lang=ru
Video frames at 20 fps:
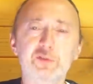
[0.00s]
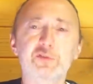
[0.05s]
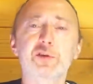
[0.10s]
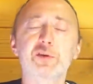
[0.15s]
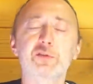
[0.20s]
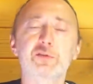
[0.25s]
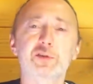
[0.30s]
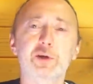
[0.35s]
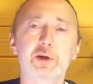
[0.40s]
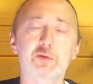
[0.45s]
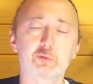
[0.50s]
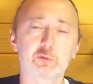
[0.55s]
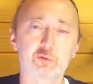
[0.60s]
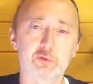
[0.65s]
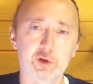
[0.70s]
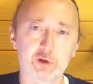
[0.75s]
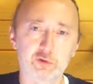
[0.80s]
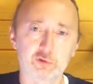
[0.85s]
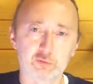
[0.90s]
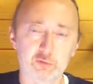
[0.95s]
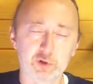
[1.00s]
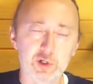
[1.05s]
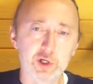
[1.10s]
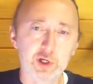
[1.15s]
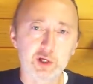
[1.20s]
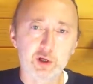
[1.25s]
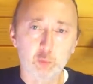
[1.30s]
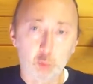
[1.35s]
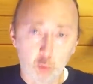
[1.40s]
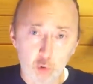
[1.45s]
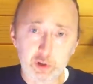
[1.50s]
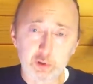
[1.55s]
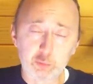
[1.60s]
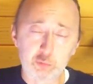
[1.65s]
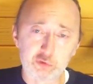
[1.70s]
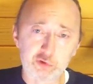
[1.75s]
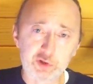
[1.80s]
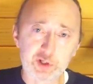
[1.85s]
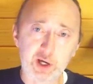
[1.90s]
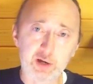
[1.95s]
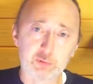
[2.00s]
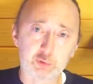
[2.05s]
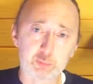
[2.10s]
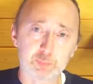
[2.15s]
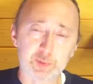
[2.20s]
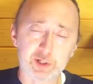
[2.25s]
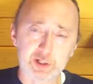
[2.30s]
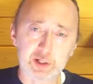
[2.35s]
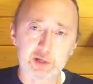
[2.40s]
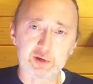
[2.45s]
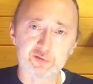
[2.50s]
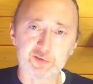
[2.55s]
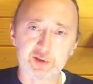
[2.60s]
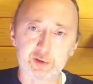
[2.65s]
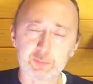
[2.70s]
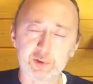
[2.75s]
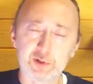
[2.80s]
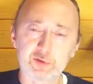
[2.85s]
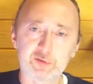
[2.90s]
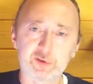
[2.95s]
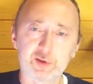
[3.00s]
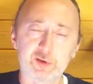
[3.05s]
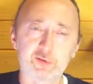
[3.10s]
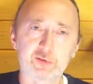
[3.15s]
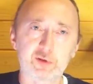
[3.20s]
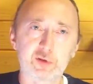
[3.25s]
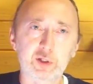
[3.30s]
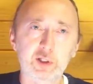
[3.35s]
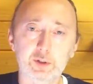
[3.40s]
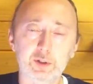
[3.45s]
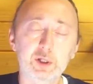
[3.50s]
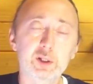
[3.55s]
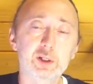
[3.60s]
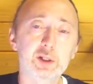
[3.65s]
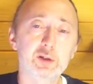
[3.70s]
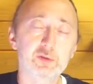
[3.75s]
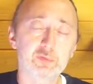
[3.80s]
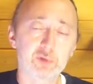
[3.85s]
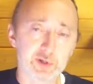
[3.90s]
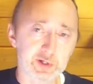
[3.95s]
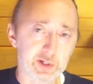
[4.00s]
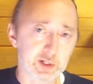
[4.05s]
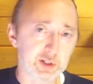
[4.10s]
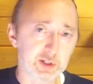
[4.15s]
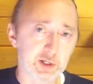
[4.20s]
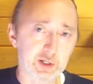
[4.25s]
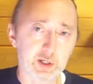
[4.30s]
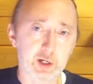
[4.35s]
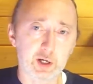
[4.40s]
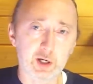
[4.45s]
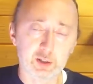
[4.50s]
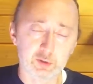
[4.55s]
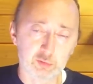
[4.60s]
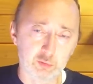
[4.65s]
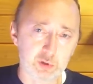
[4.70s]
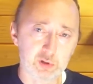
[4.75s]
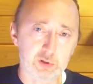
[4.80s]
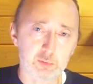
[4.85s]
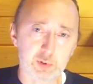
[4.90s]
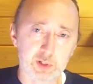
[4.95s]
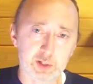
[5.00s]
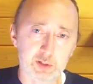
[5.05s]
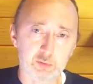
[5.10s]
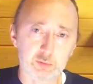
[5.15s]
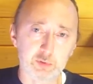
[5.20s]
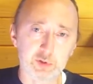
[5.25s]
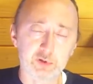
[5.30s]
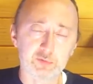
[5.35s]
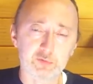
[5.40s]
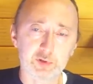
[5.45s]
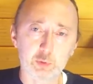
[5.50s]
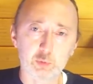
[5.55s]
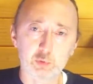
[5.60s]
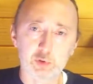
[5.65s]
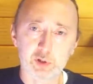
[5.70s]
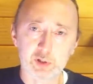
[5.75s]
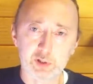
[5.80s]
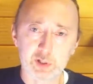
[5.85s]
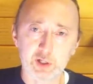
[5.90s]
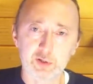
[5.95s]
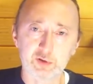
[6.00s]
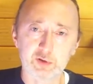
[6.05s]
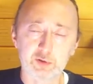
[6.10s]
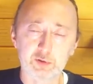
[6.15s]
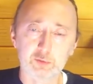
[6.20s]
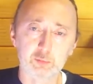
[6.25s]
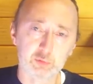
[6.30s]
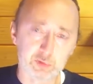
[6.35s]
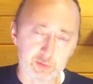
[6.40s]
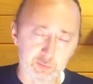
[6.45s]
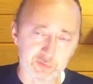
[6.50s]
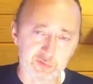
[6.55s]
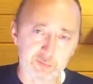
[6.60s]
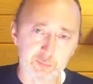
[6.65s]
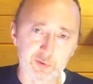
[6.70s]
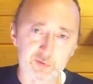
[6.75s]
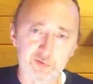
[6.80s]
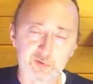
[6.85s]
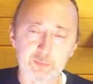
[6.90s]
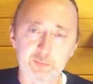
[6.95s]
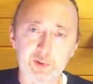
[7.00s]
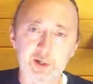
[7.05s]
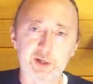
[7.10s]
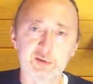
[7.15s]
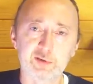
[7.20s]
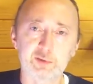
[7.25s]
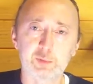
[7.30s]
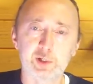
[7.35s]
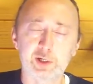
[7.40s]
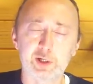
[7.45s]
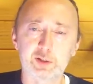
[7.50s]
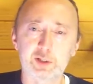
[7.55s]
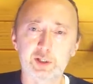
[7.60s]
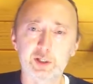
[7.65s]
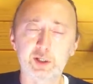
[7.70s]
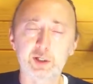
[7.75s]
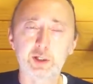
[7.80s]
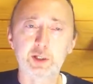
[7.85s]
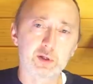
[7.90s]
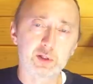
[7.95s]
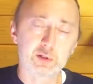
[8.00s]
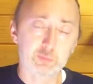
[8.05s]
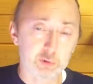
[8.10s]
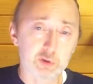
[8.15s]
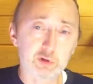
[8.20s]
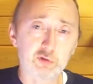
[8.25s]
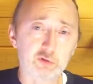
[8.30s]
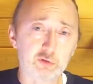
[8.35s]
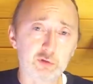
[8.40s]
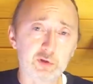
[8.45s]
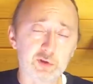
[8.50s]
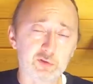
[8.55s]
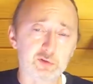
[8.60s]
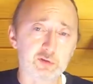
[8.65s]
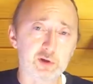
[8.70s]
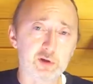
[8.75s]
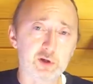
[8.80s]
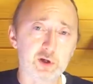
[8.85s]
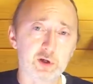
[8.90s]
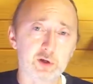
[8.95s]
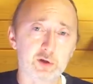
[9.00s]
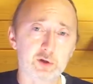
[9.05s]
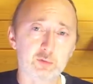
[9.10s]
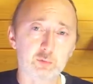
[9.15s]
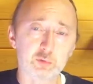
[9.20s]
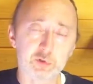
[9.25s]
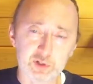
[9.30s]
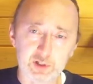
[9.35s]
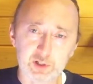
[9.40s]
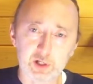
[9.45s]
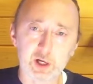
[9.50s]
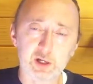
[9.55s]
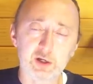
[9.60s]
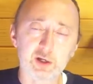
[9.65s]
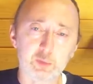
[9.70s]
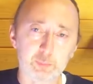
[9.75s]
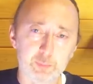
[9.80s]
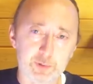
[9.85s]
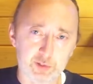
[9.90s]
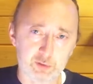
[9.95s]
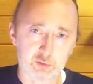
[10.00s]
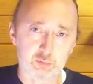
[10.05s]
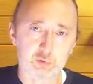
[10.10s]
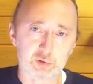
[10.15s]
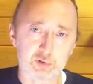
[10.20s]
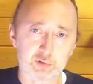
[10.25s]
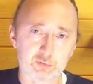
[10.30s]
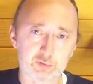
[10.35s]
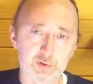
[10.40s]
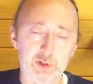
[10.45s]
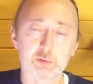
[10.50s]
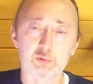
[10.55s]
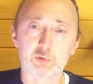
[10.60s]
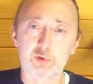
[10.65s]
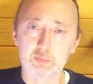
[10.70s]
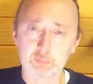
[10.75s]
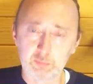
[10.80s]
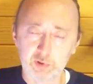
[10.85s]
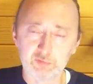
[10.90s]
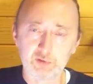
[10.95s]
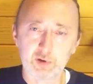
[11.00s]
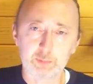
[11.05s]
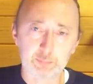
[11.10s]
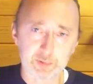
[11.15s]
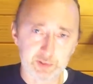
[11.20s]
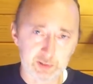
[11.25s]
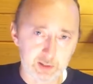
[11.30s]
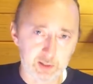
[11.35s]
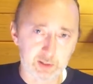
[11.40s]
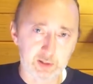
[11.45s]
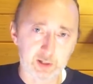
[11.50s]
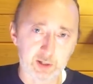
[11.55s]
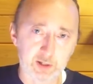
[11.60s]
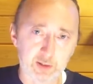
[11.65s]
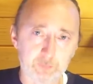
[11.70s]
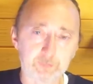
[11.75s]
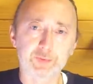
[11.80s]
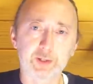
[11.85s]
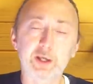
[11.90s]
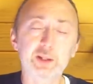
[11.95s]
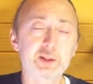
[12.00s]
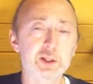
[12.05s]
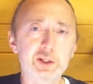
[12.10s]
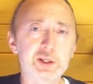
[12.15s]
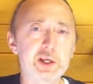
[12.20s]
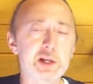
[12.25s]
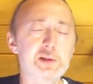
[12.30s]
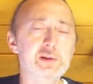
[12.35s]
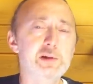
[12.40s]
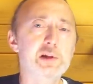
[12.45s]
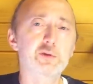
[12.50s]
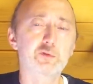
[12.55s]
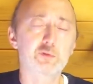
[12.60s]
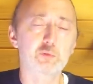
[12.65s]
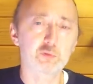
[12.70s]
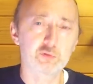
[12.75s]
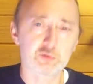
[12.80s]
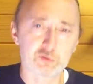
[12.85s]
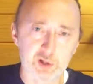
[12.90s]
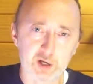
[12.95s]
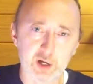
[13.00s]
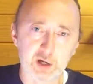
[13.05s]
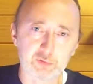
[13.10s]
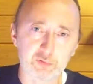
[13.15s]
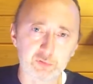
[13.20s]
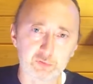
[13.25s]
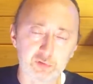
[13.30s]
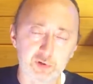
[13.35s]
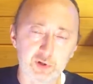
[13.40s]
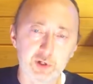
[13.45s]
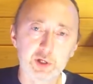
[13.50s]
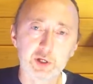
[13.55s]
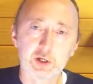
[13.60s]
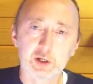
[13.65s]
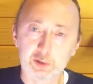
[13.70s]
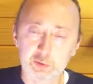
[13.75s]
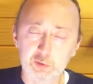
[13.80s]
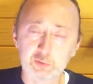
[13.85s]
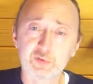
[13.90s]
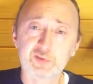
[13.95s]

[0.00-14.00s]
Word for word: здесь сразу скажу. Коля уж я вот про гель сорбен сказал. Это творение одной лаборатории в Наукограде, ну, Новосибирском академгородке. И вот еще несколько уникальных продуктов, которые мы вам предлагаем. Это гель для суставов, который